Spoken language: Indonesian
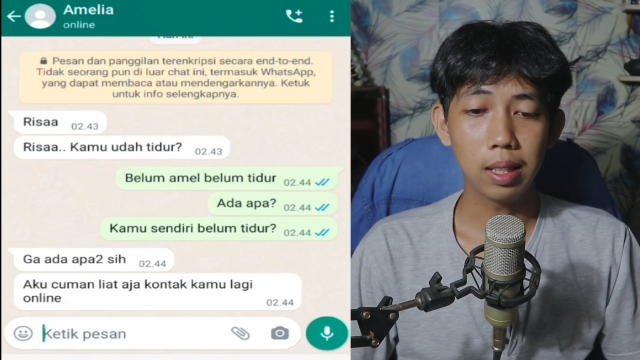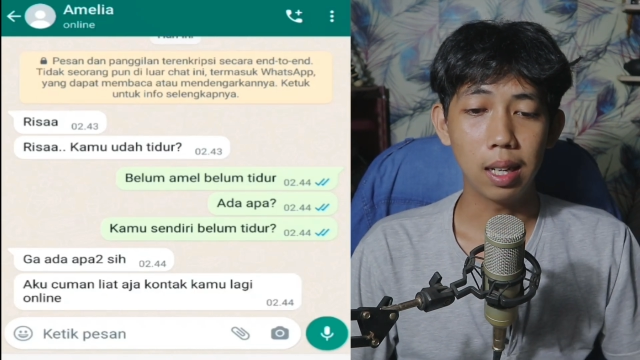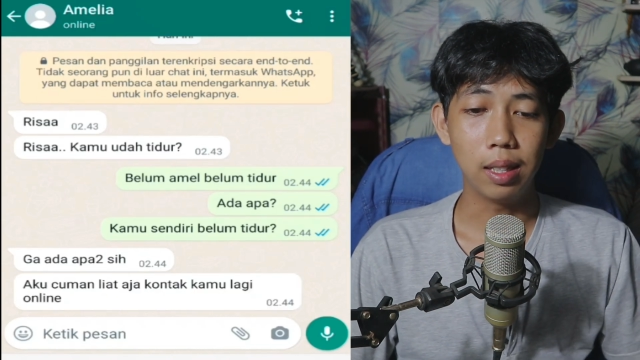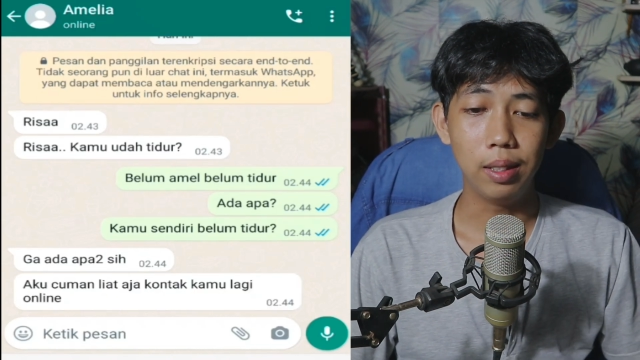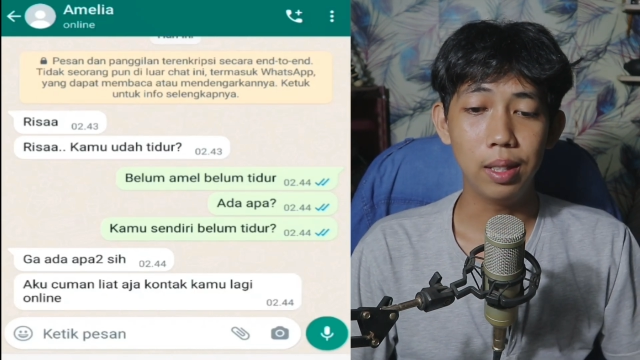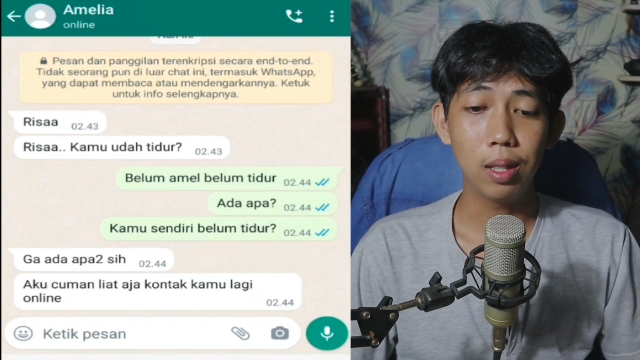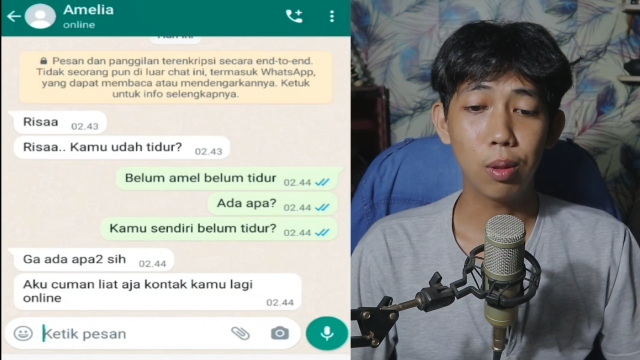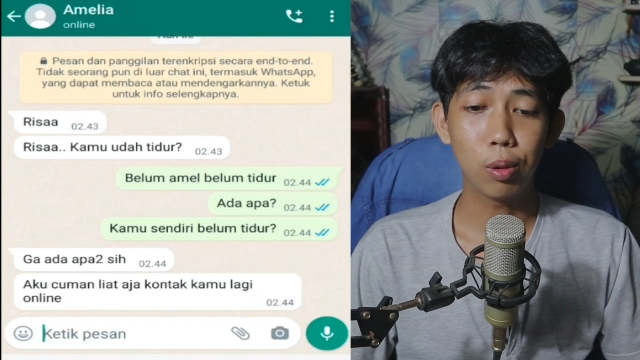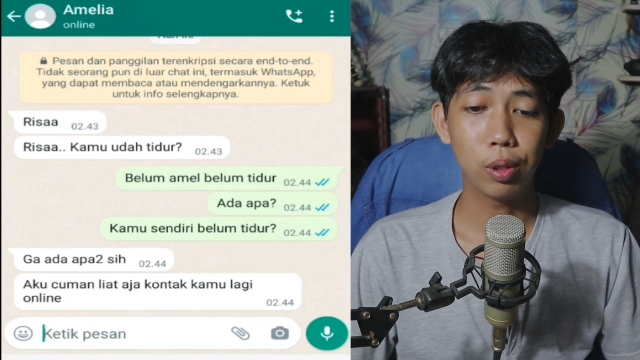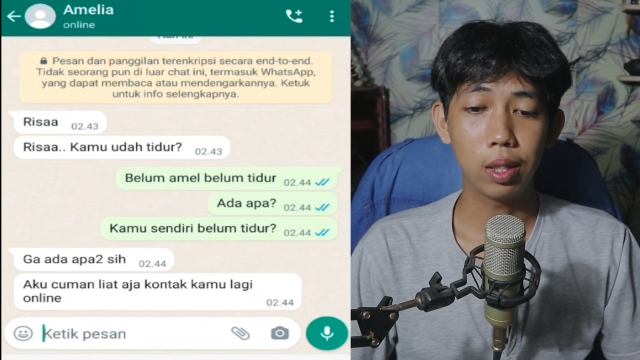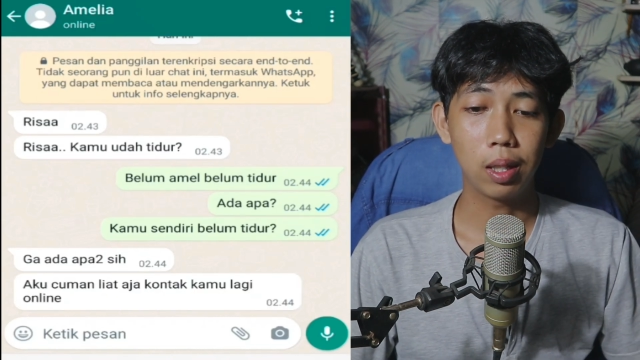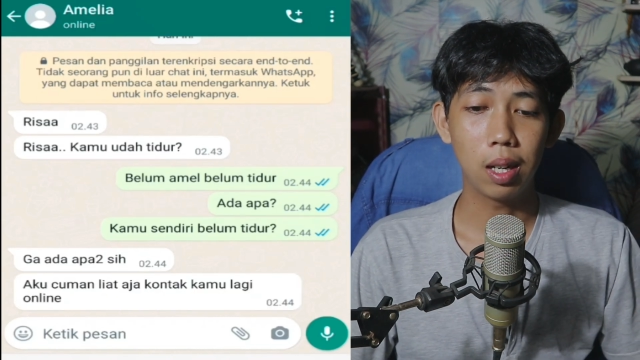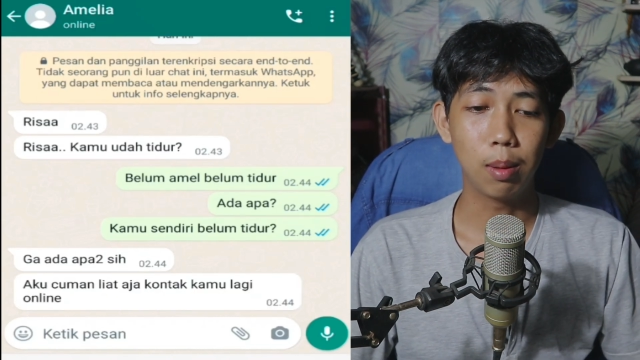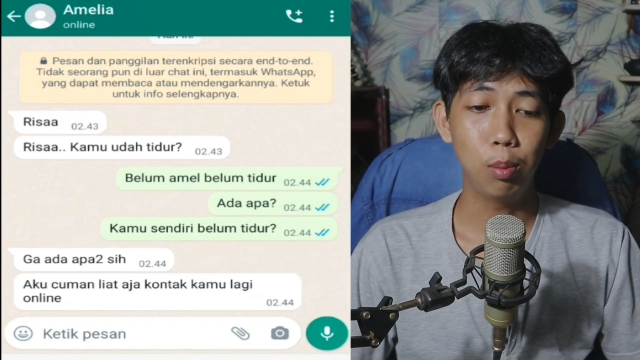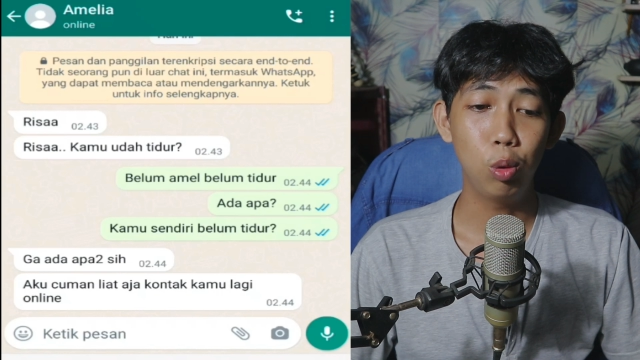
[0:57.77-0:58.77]
aja
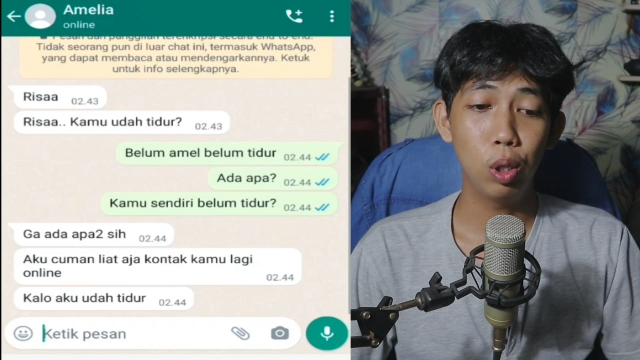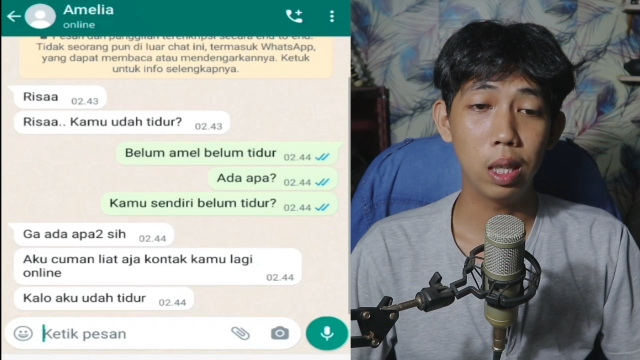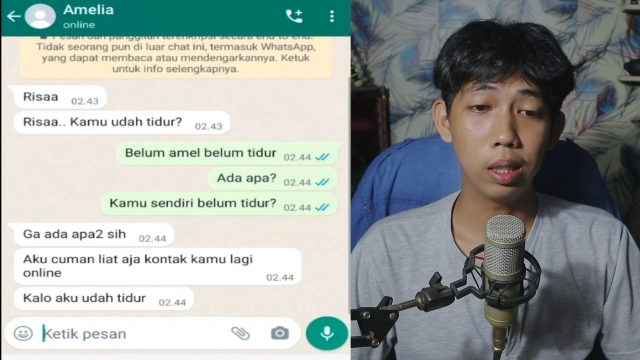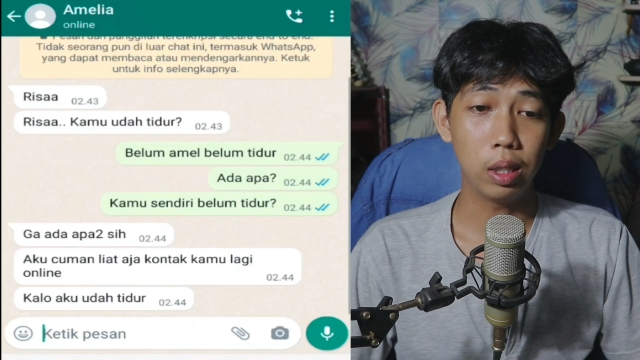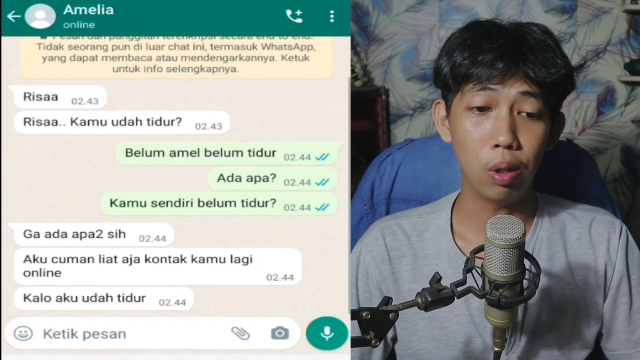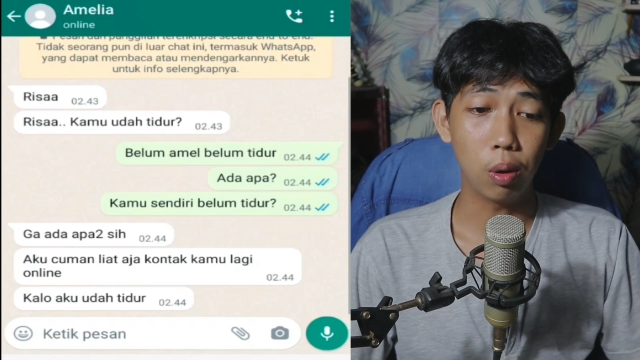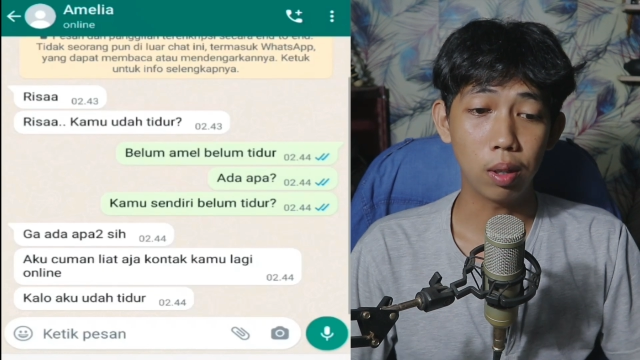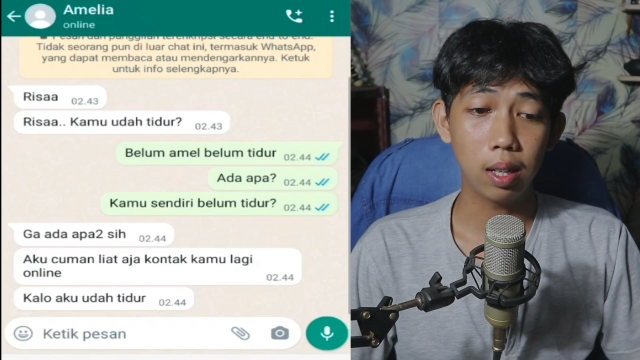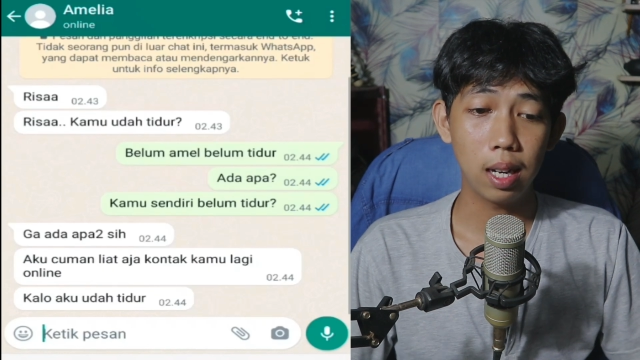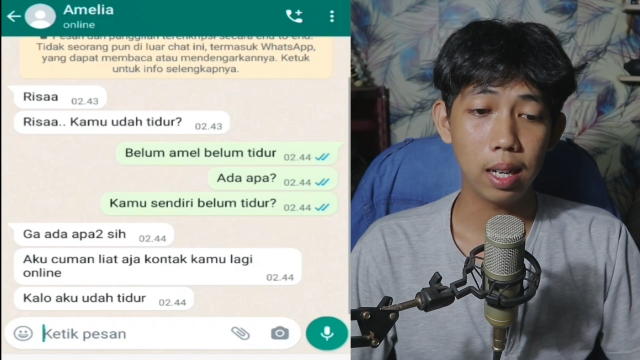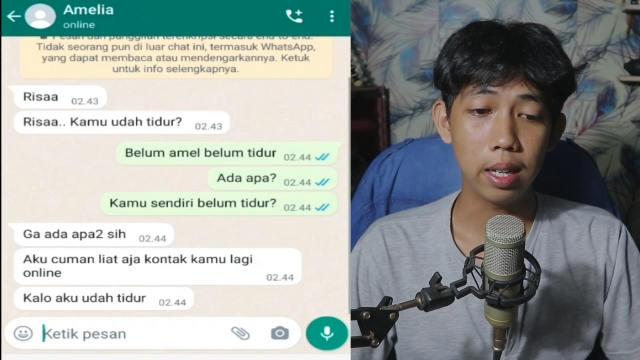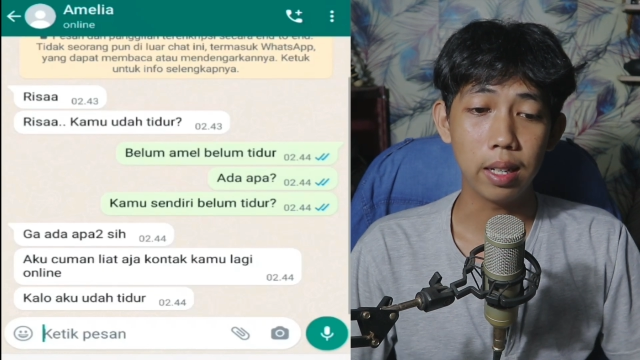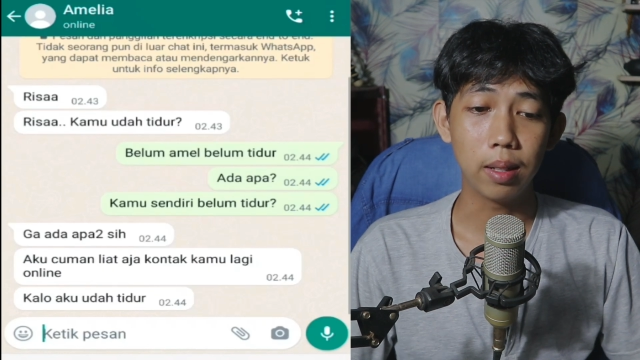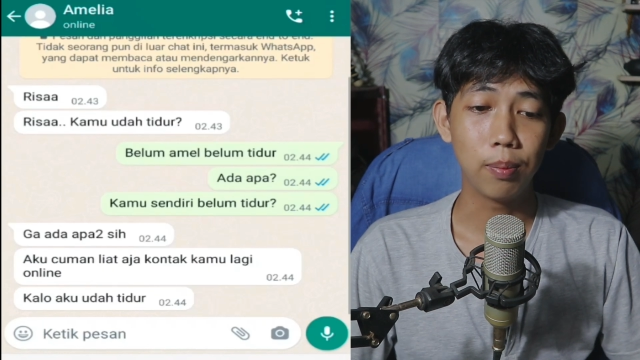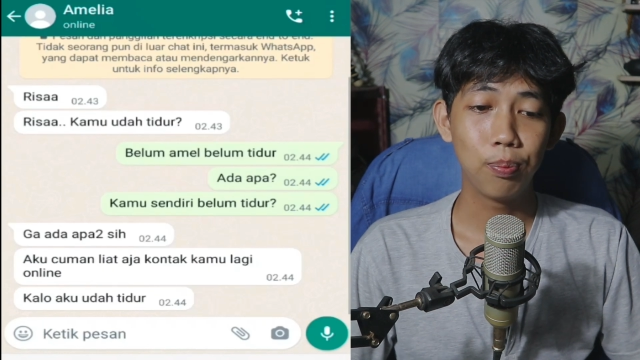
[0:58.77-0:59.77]
kontak kamu lagi
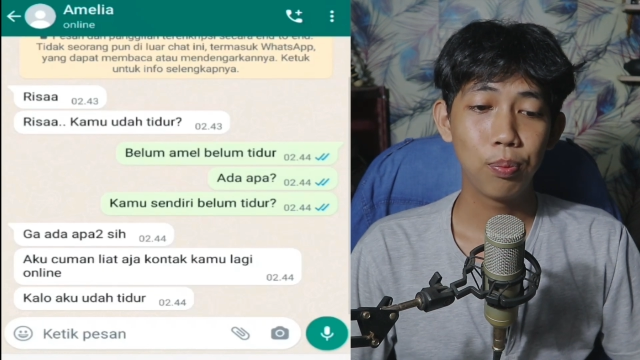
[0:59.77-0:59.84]
online.